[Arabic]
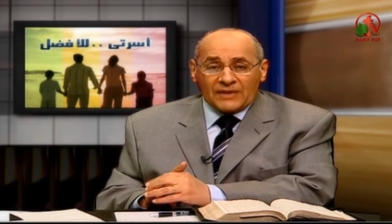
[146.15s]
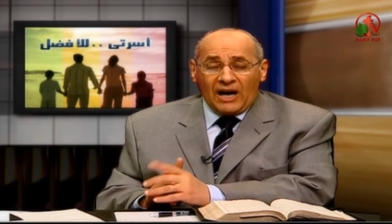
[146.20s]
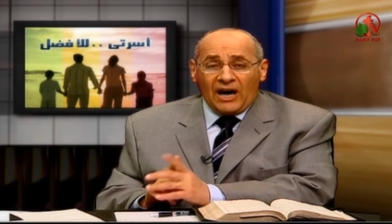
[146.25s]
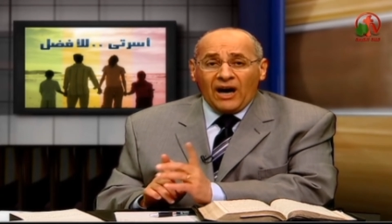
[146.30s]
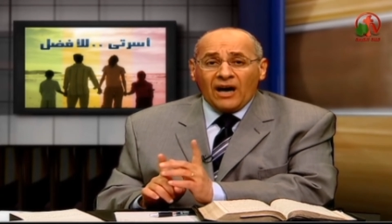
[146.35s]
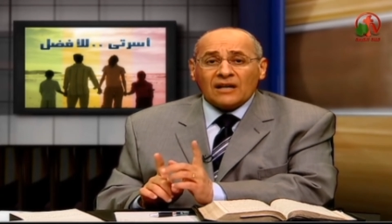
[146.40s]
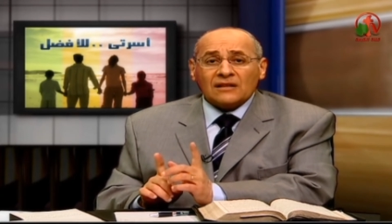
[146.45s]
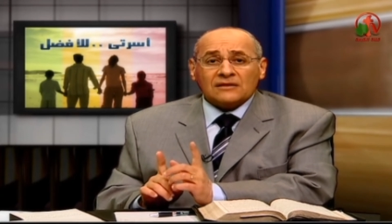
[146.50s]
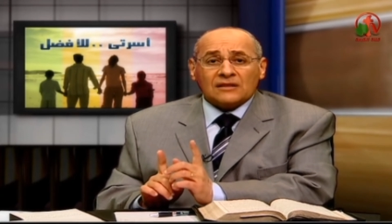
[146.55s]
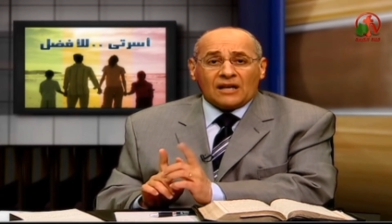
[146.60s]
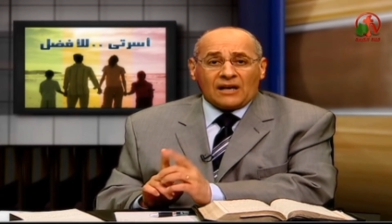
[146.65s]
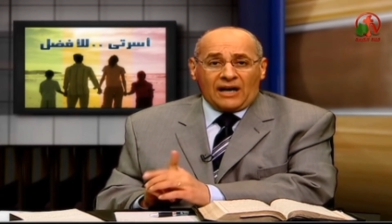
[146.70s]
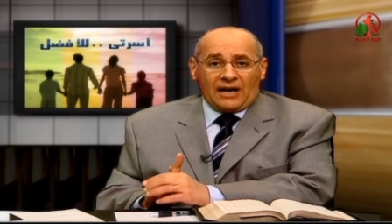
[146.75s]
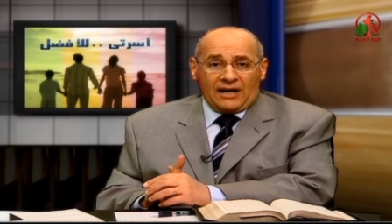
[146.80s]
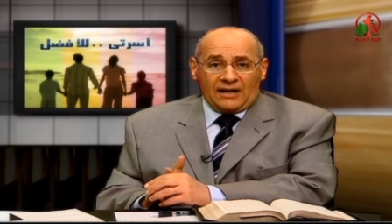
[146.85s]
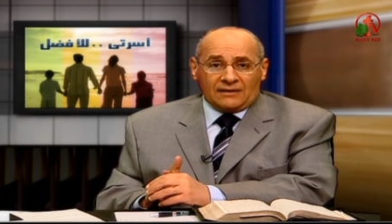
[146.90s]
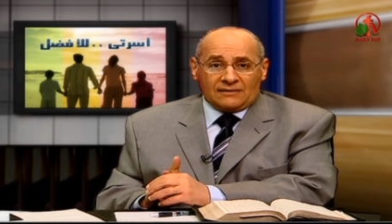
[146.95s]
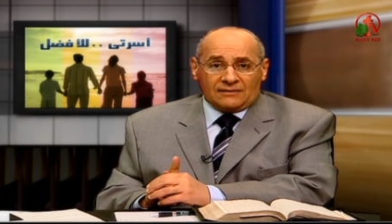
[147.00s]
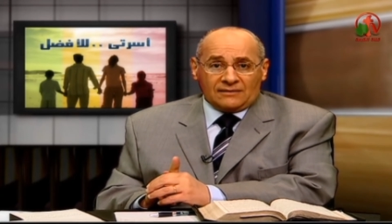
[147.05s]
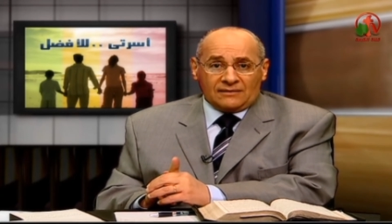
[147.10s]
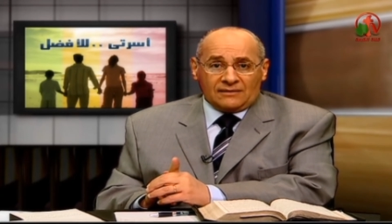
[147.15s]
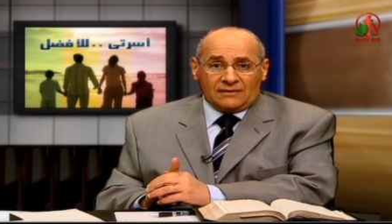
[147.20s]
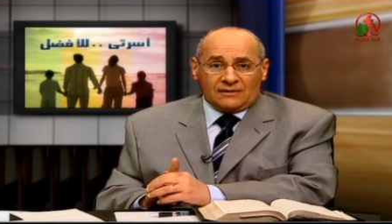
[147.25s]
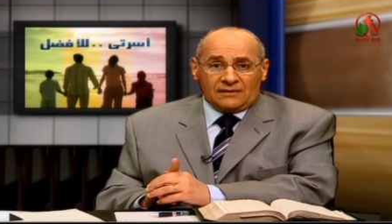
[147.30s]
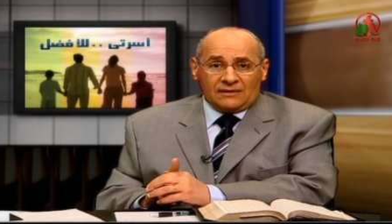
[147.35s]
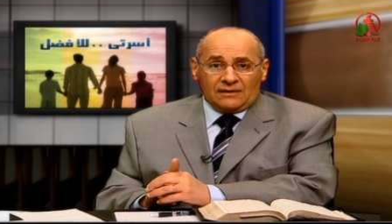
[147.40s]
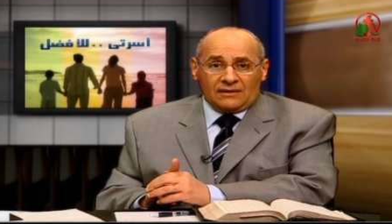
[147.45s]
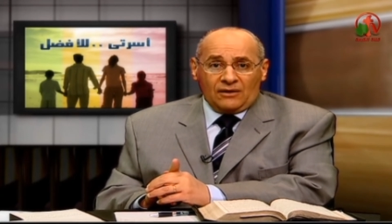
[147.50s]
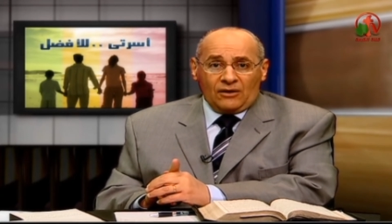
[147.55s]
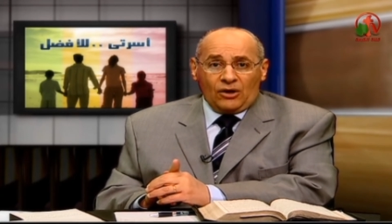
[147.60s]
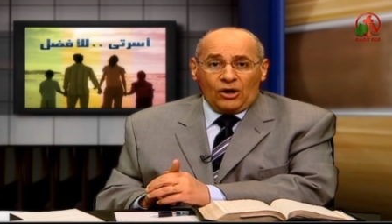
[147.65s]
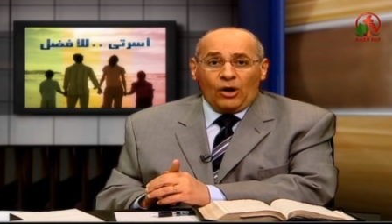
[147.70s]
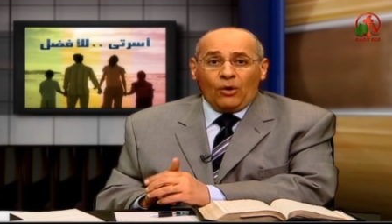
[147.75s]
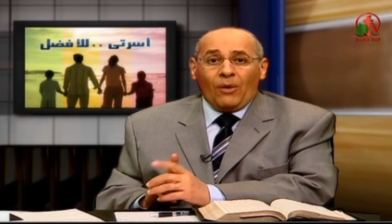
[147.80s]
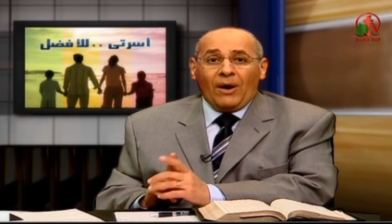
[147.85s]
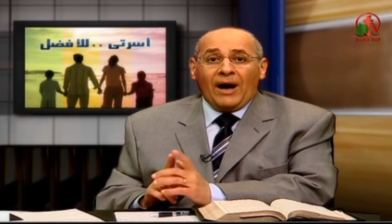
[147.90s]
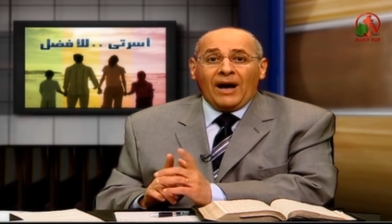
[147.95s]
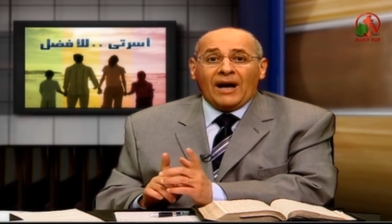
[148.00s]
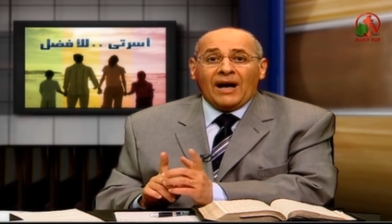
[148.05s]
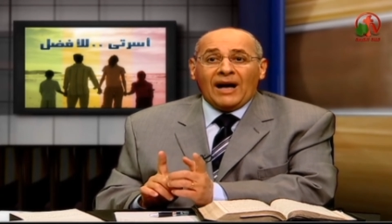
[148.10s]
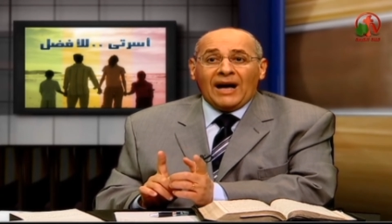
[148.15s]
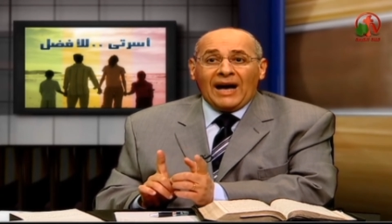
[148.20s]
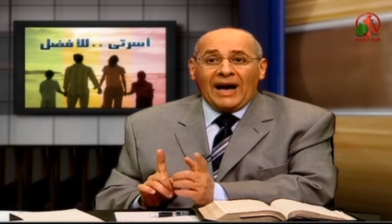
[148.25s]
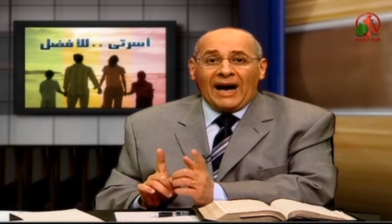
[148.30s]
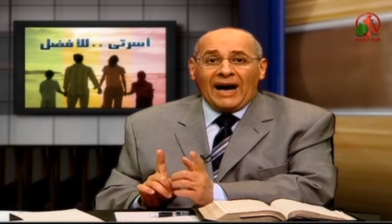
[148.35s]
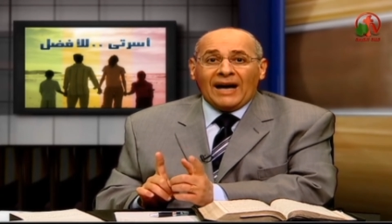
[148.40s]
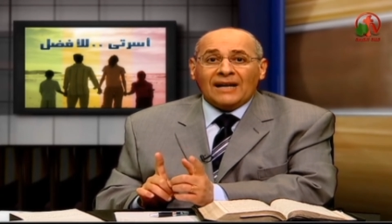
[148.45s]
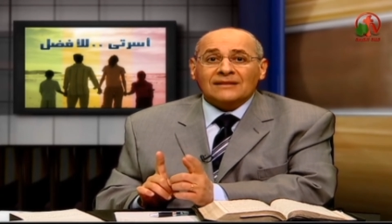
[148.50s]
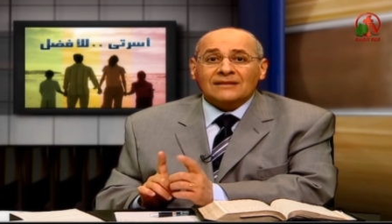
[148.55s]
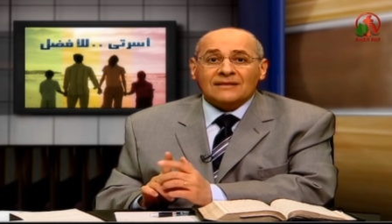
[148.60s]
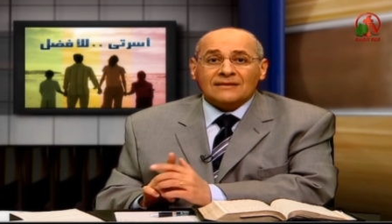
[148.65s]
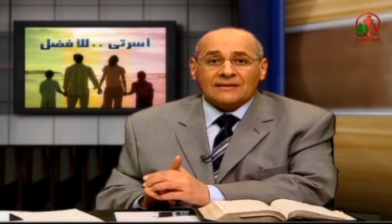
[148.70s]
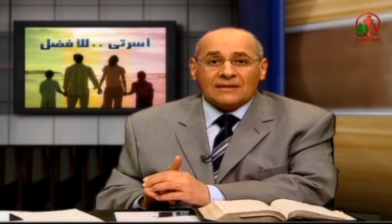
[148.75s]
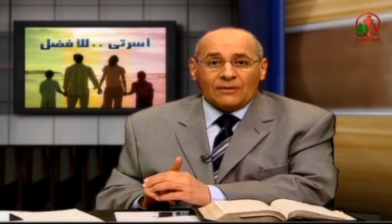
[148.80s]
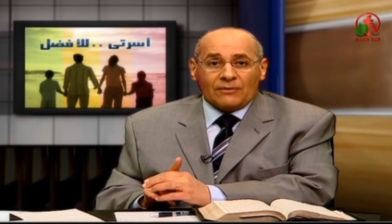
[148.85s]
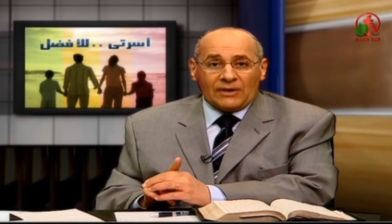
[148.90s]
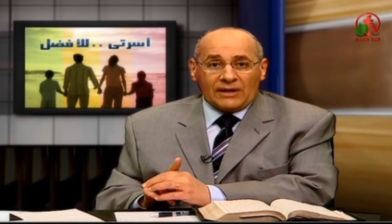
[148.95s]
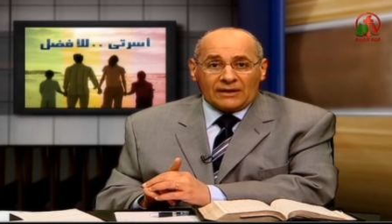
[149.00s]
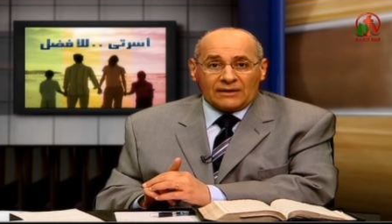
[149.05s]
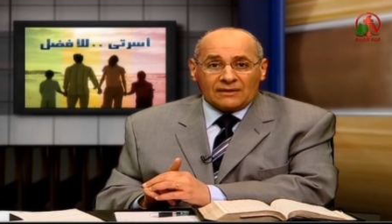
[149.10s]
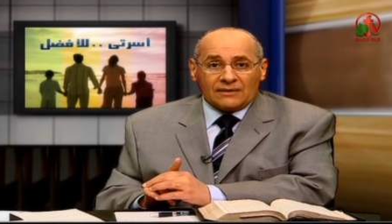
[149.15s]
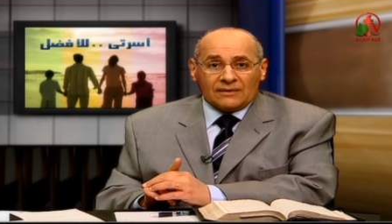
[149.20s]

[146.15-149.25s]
اخطر عهد هو عهد الزواج